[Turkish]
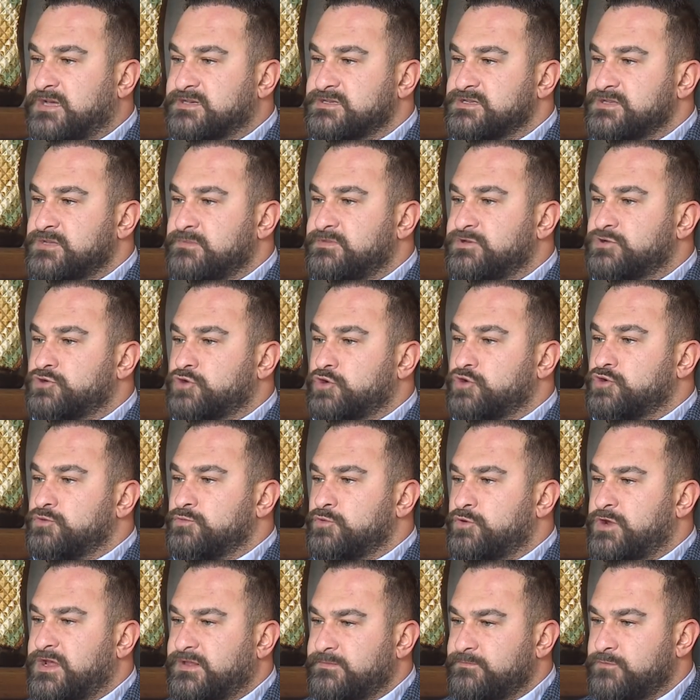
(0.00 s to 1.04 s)
aslında bir
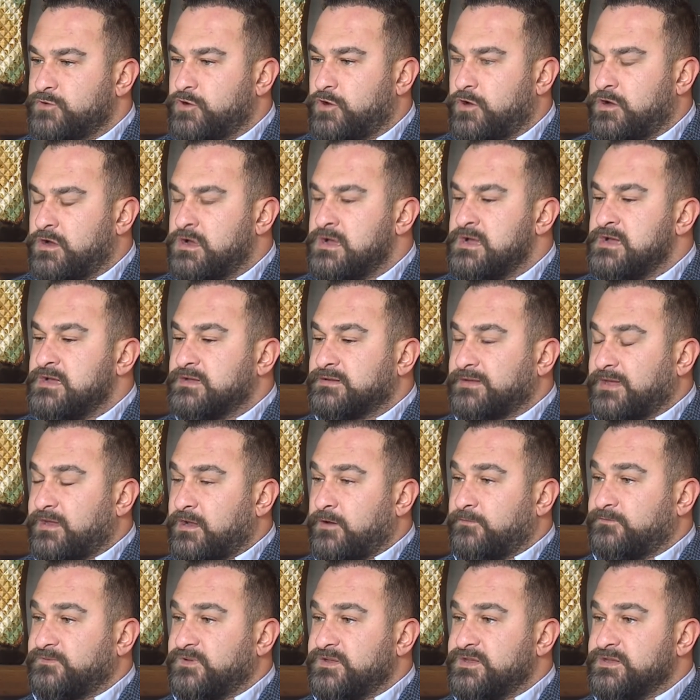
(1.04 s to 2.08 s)
çözüm üretmiyor.
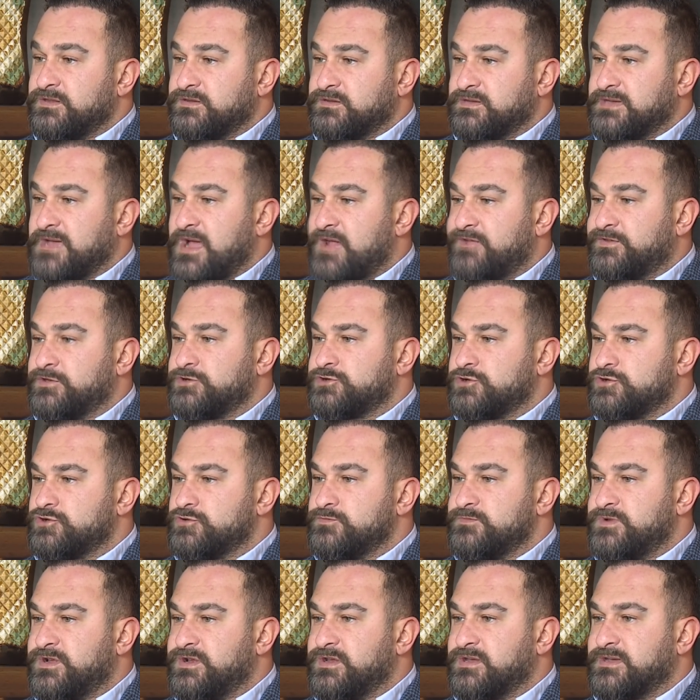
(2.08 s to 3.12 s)
Tarafların kendi
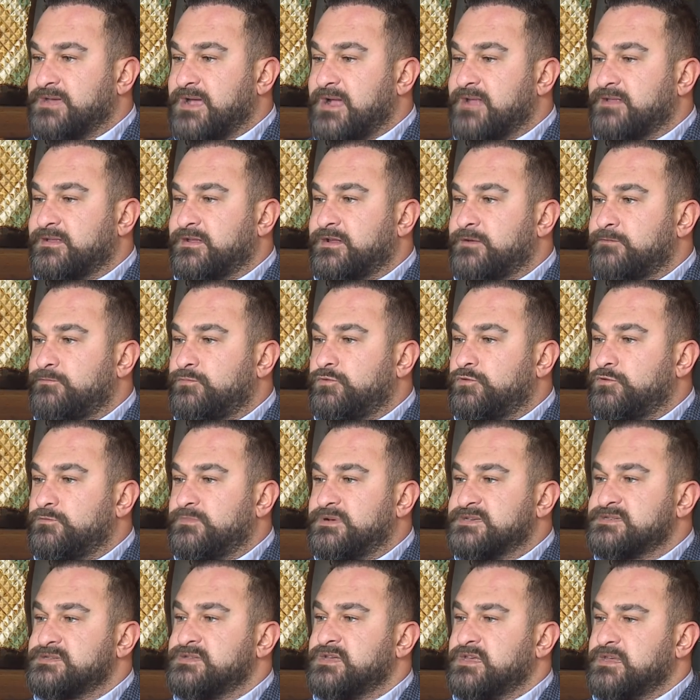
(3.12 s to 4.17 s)
çözümlerini kendilerini
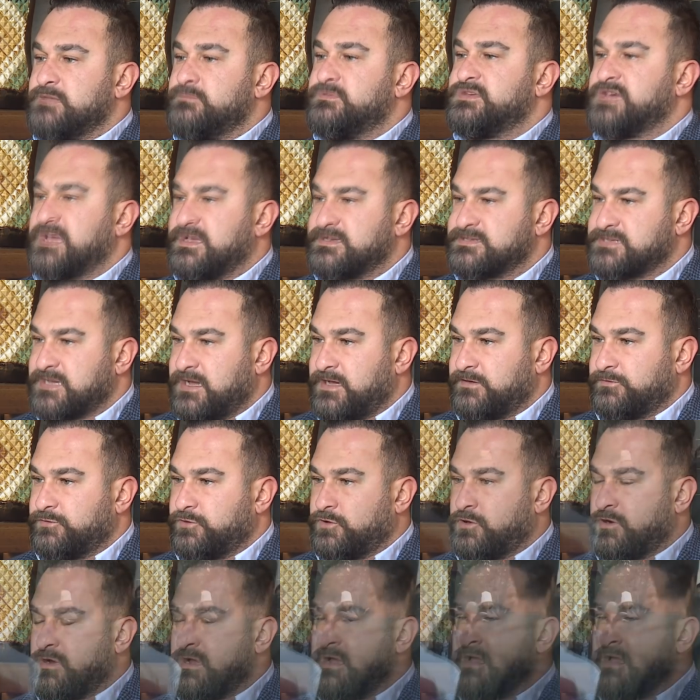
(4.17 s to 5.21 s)
bulmasına imkan sağlıyor.